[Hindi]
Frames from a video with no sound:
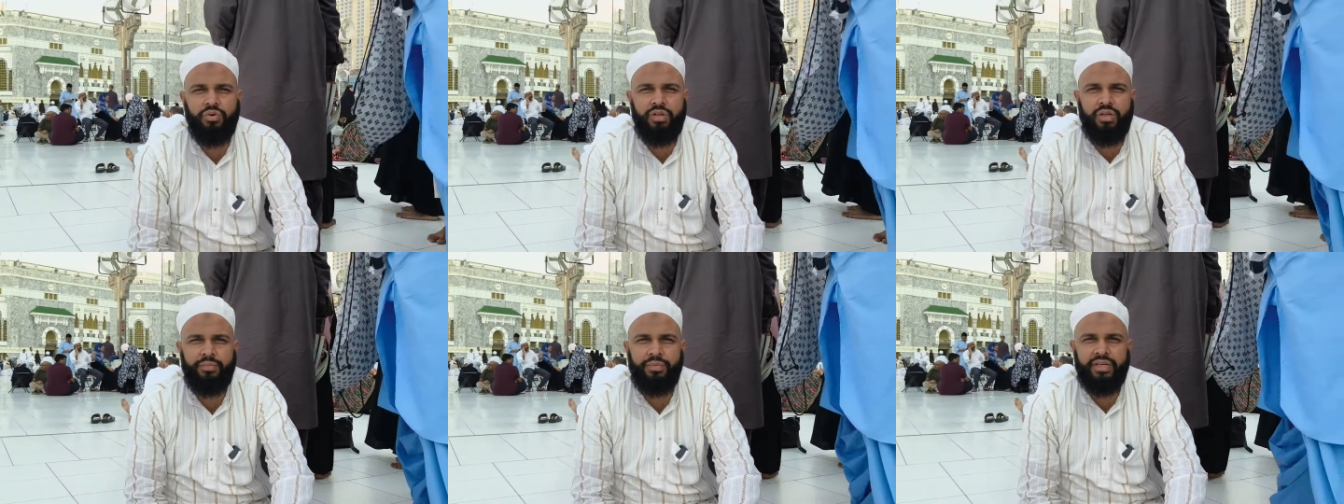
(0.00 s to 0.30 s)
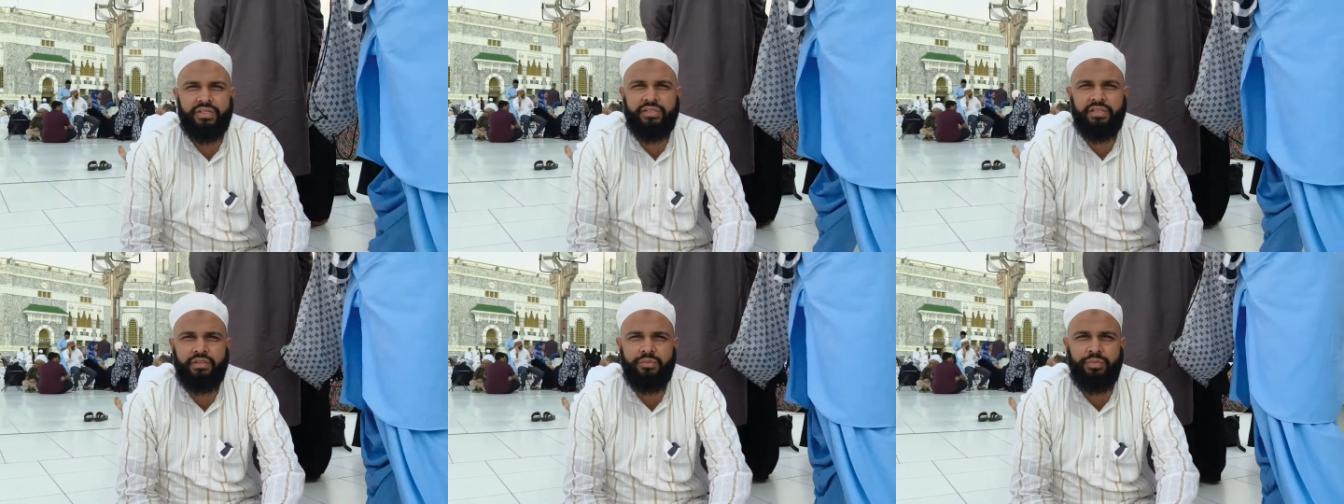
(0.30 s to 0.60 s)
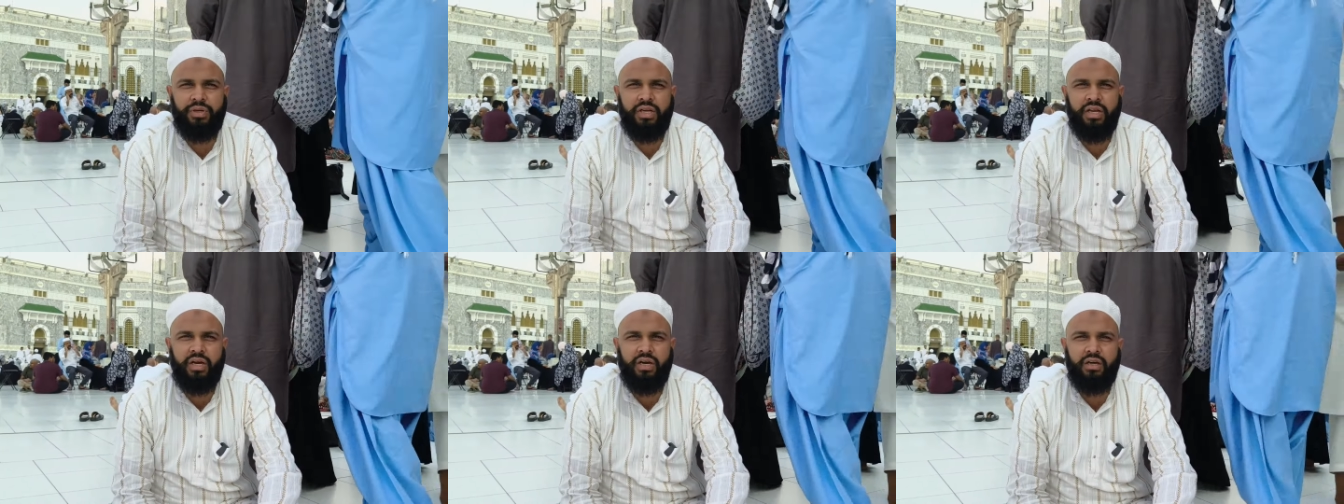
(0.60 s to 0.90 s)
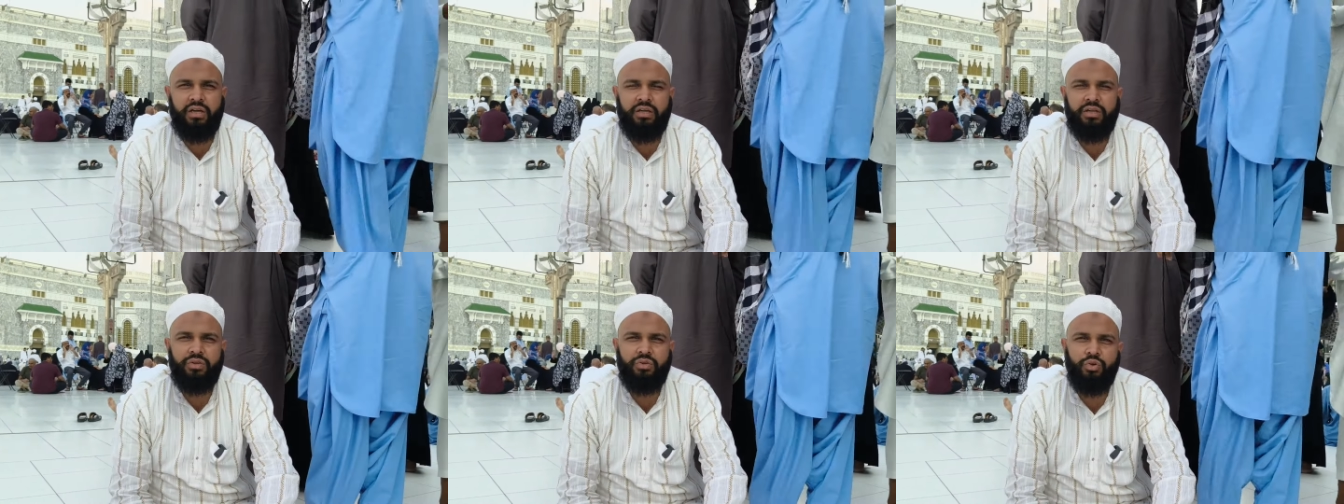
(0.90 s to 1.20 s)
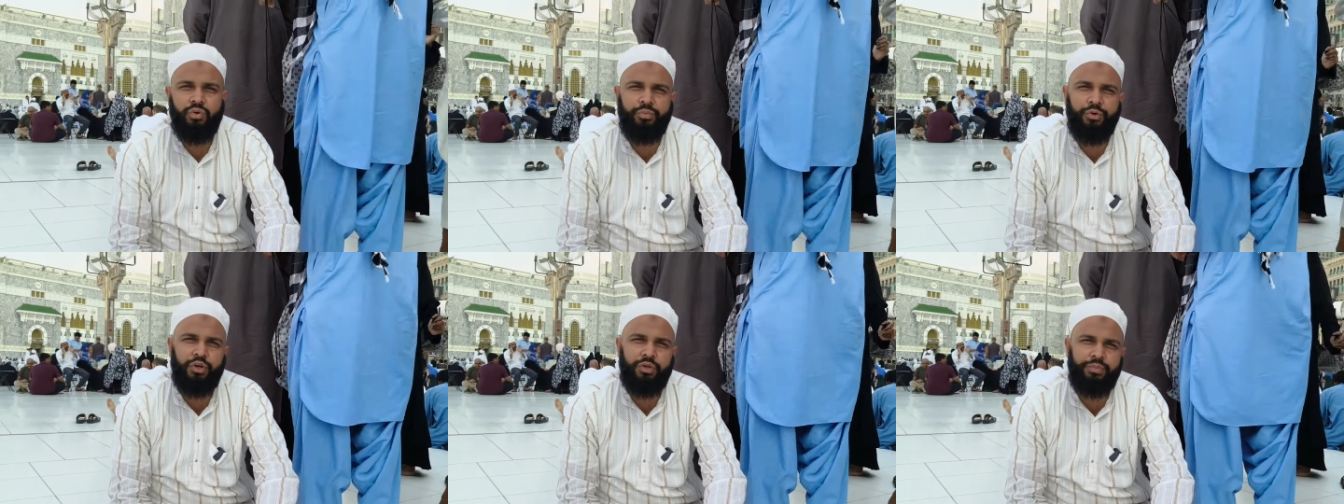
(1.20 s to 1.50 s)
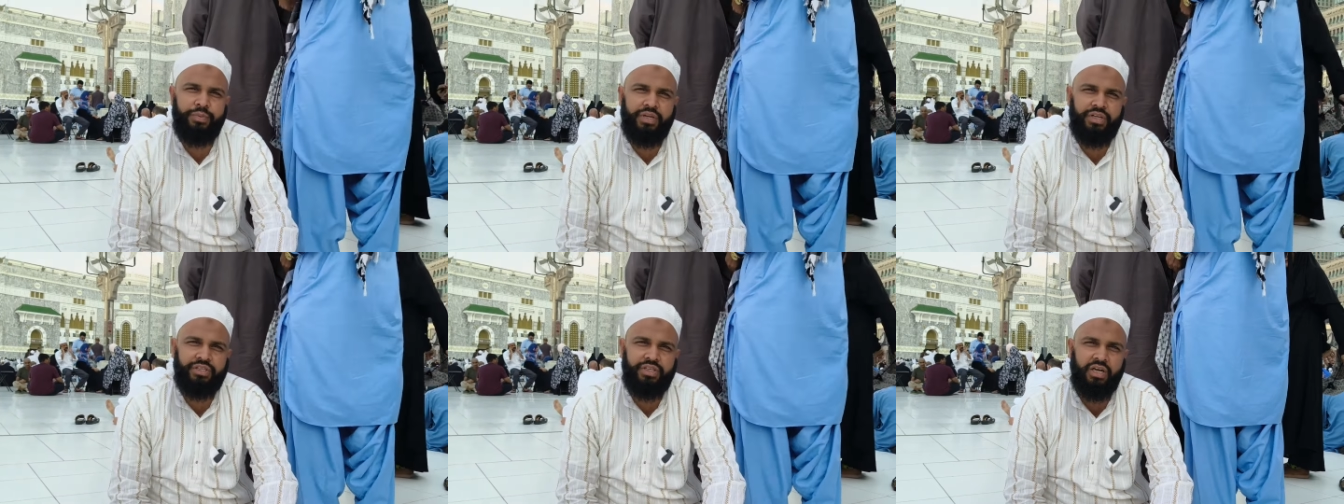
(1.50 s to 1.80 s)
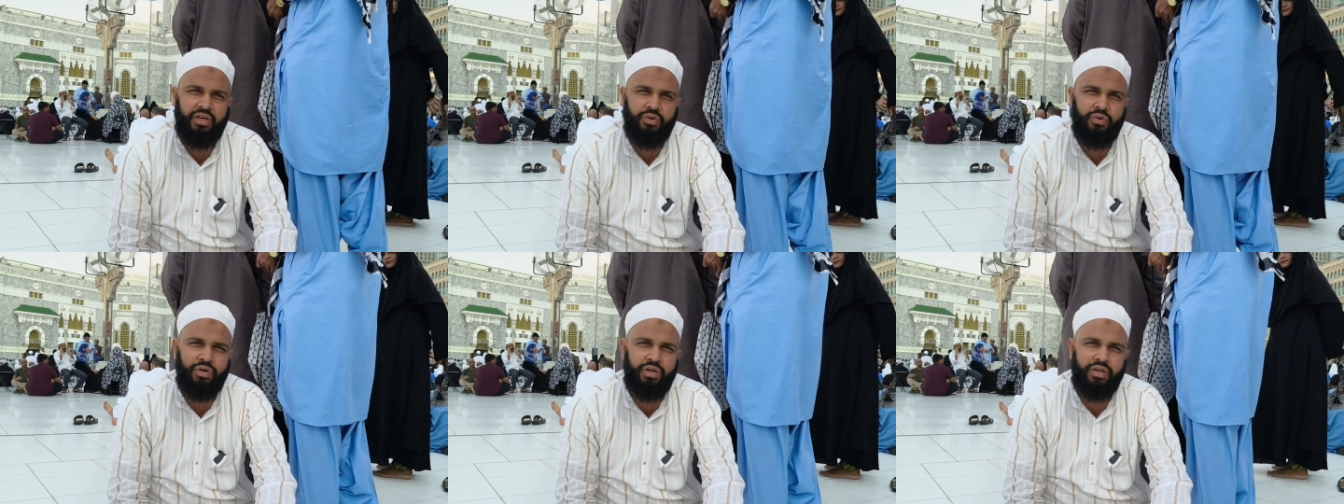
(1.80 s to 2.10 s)
को ये मैसेज मिला तो बहुत
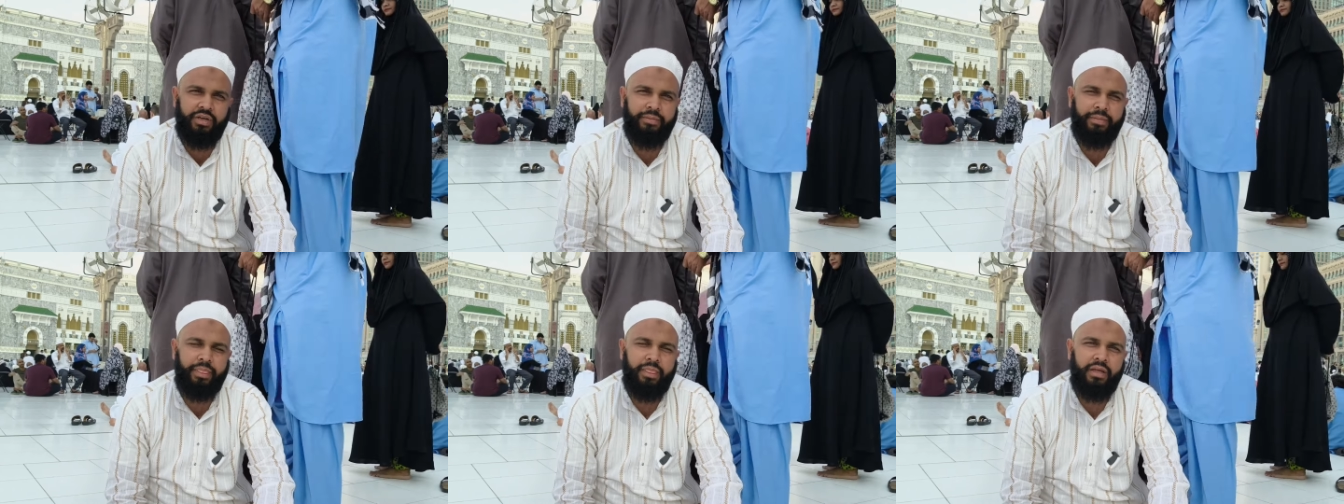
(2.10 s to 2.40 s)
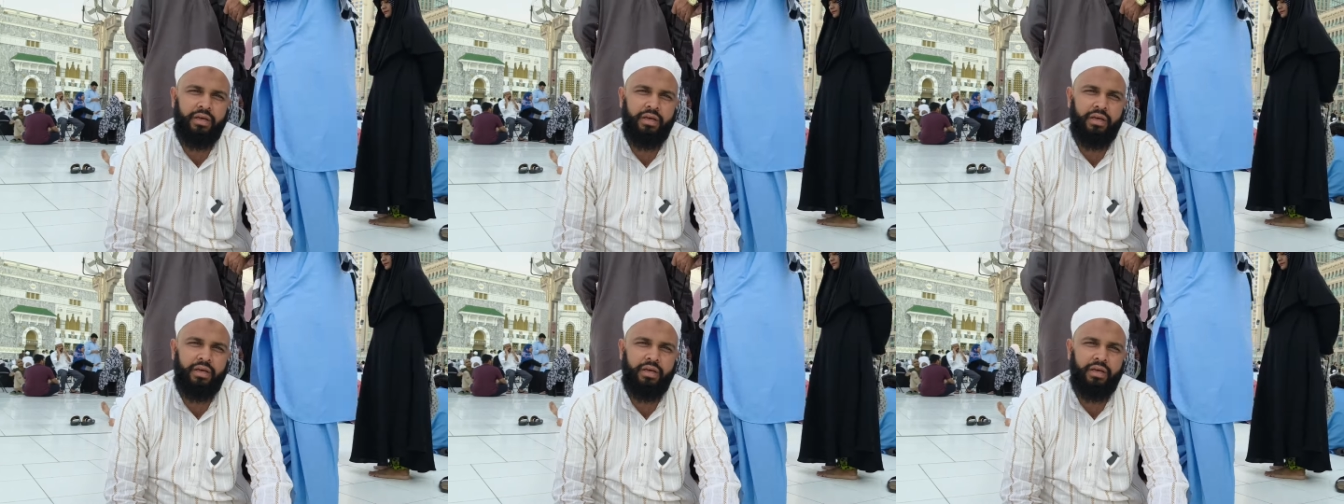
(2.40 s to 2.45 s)
परेशान हो गए